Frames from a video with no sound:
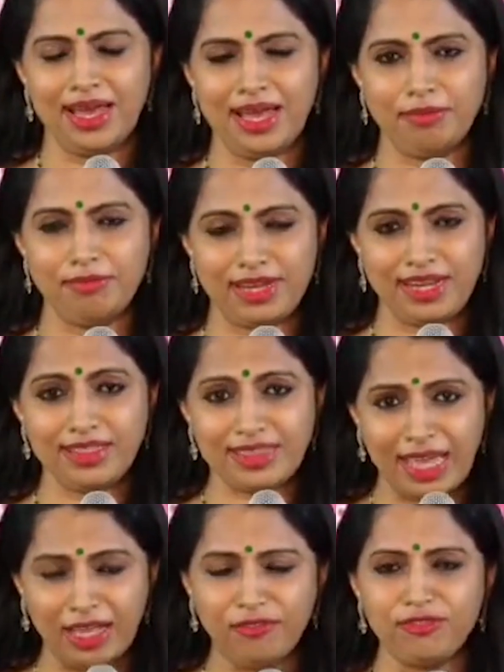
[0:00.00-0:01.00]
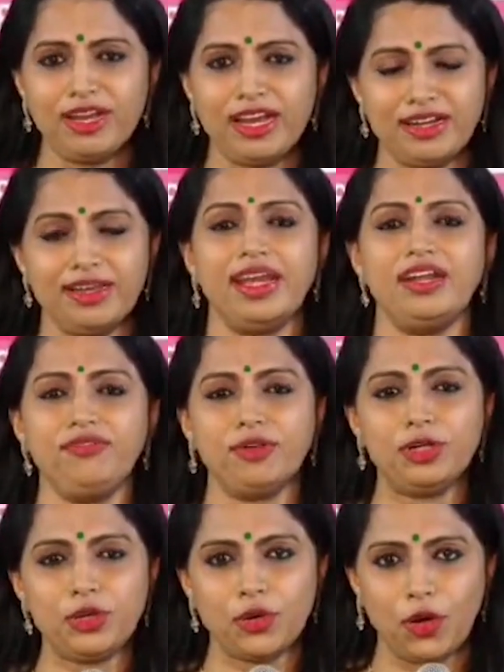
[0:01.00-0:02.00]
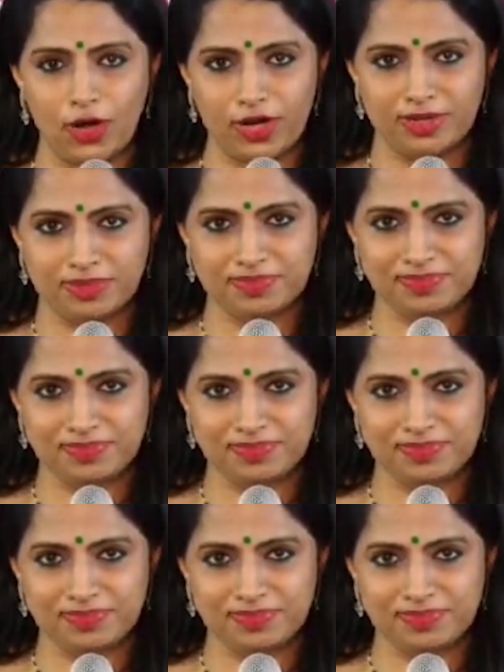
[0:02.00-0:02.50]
ఐఎమ్ వెరీ థ్యాంక్ఫుల్ అండ్ గ్రేట్ఫుల్ టు గాడ్